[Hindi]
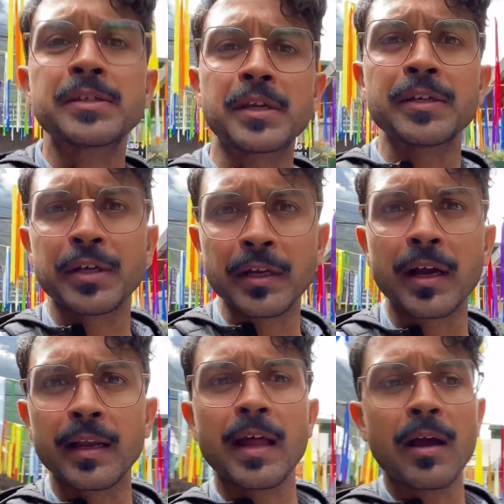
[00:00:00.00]
स्टेशन
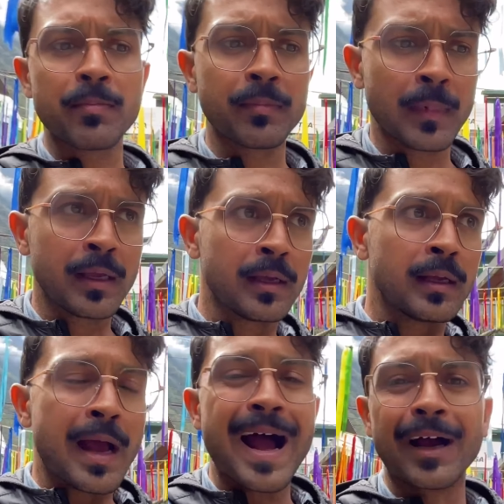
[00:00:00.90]
का नाम
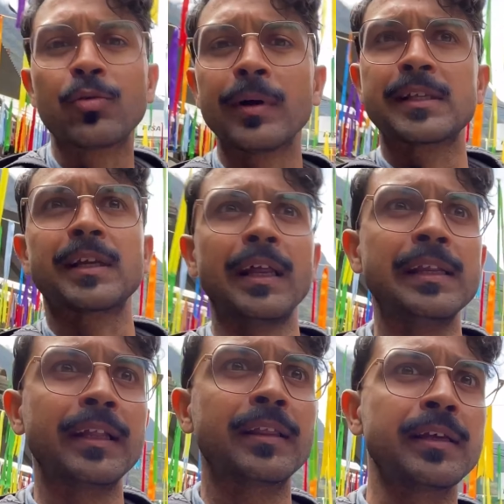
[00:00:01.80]
आगुआस
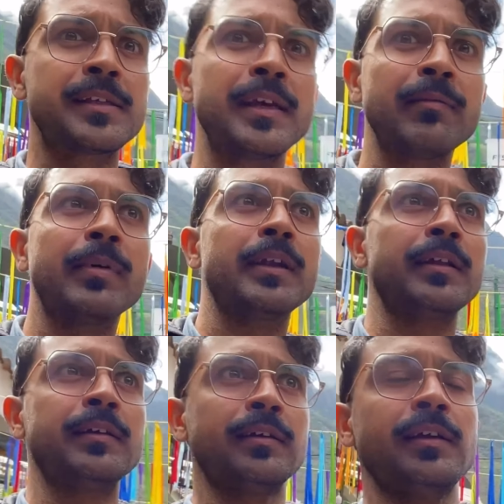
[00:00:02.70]
कलियंतिस है बट